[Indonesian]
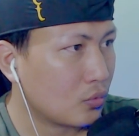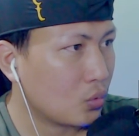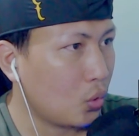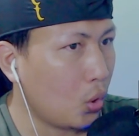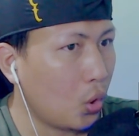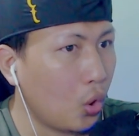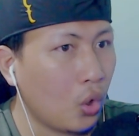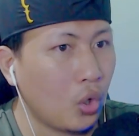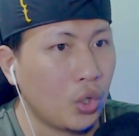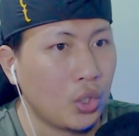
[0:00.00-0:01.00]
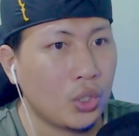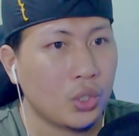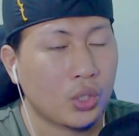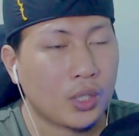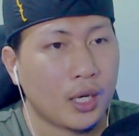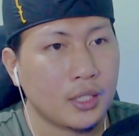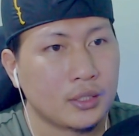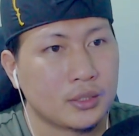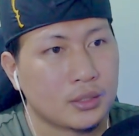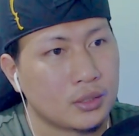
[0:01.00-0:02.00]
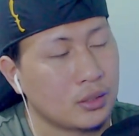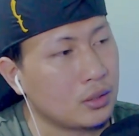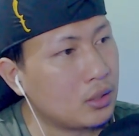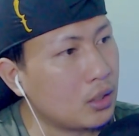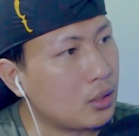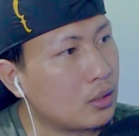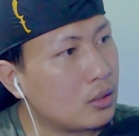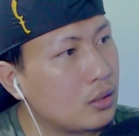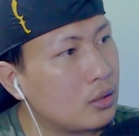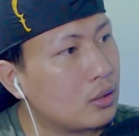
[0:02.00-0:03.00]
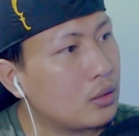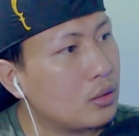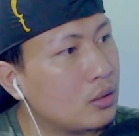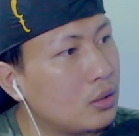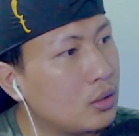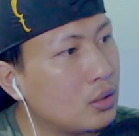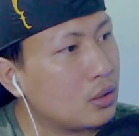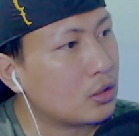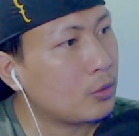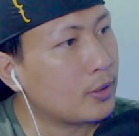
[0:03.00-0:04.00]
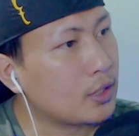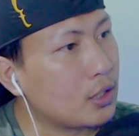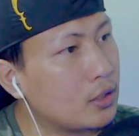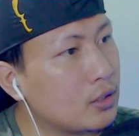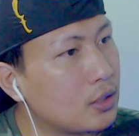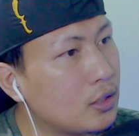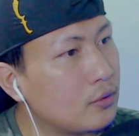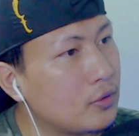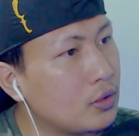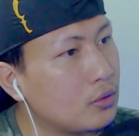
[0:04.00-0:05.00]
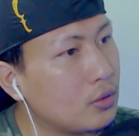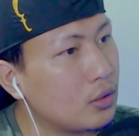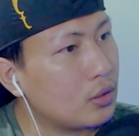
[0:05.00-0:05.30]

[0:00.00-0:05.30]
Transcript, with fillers: Wow guys sedap Tapi memang tak ada, tak ada video ya